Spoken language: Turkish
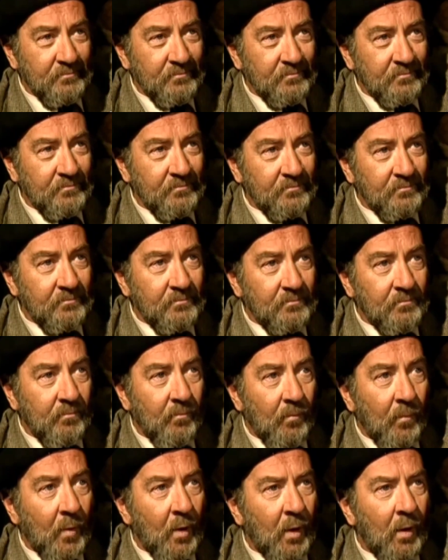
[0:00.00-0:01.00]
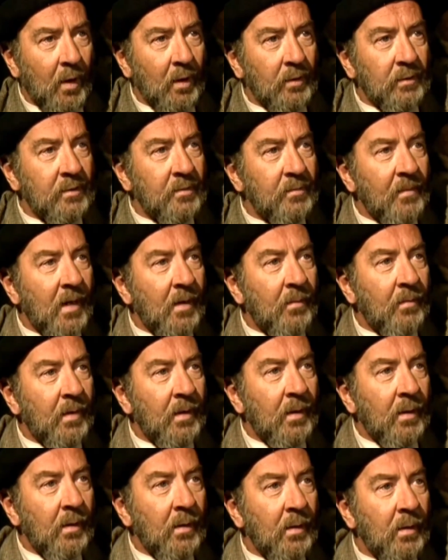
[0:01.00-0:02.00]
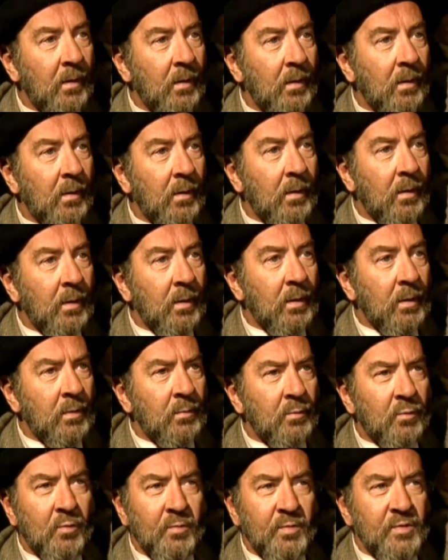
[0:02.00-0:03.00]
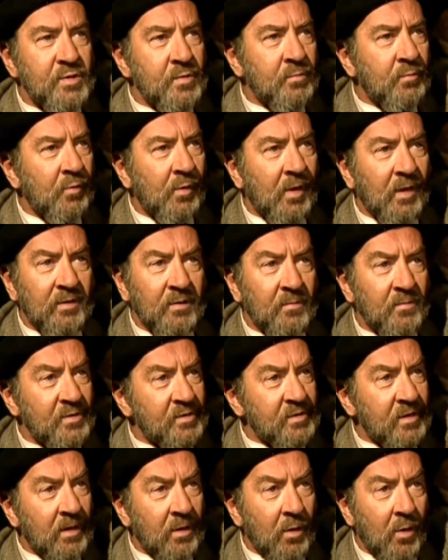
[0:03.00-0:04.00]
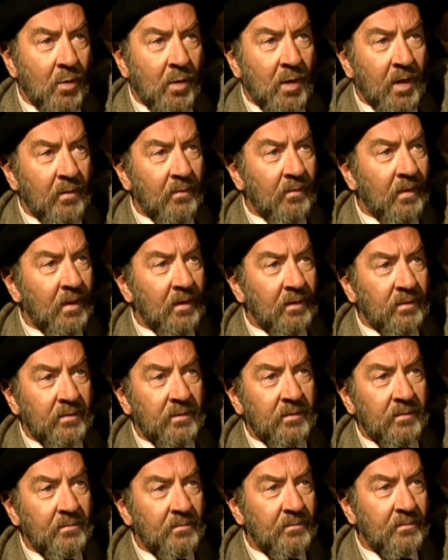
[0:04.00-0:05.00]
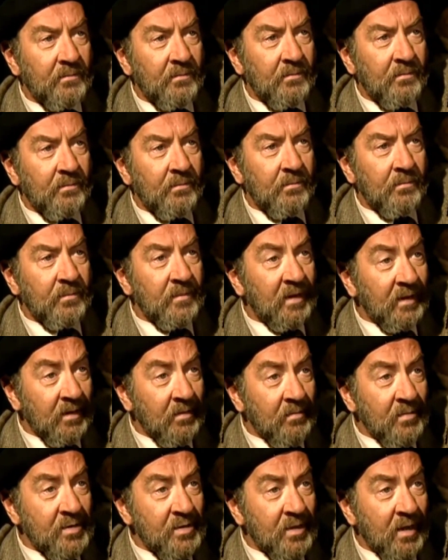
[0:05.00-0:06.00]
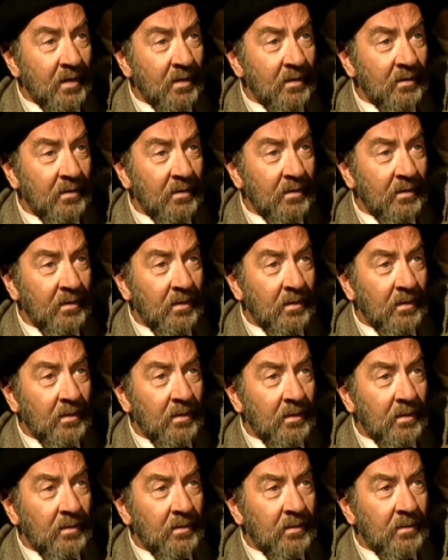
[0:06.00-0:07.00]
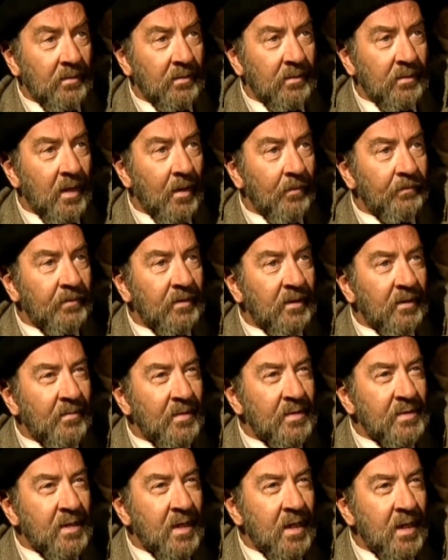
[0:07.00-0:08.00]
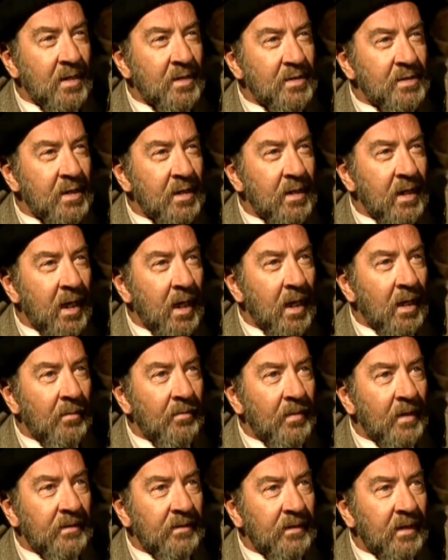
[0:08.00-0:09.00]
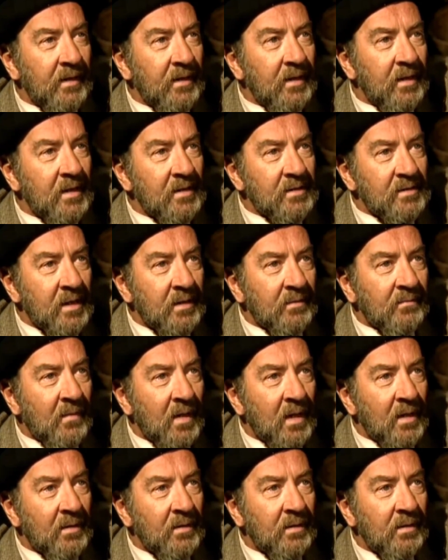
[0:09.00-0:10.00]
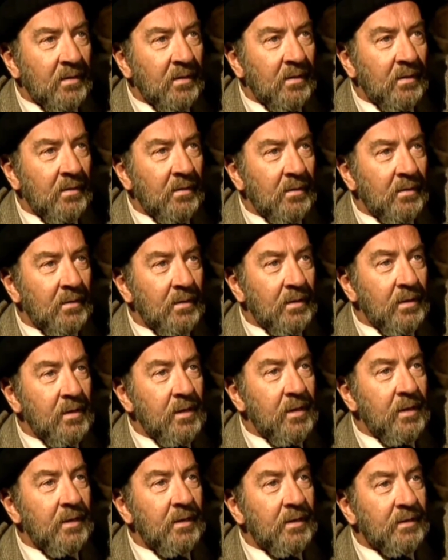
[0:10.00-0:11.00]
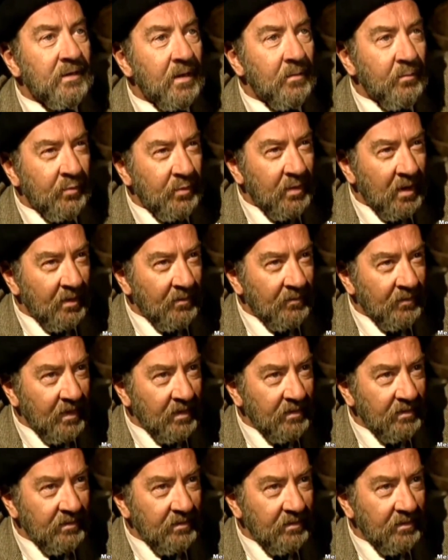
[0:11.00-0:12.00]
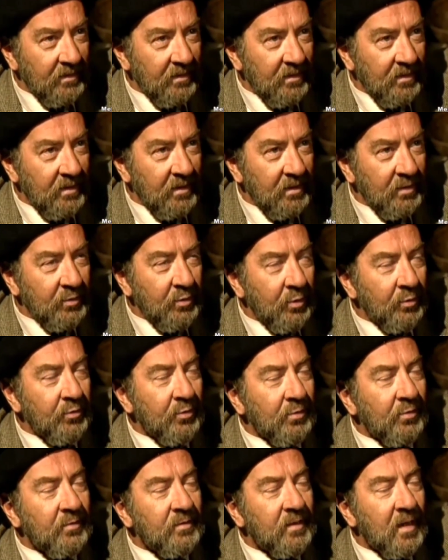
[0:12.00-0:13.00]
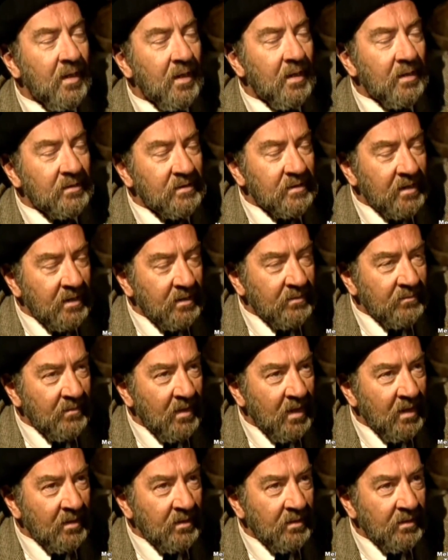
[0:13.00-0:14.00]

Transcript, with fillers: çalışma. Kandırmak mı? Bu bizim lügatımızda yok evlat. Ne demişler? Yaptığımız her şey elbette ki yazan var. İyilikte mükafat, kötülükte hazan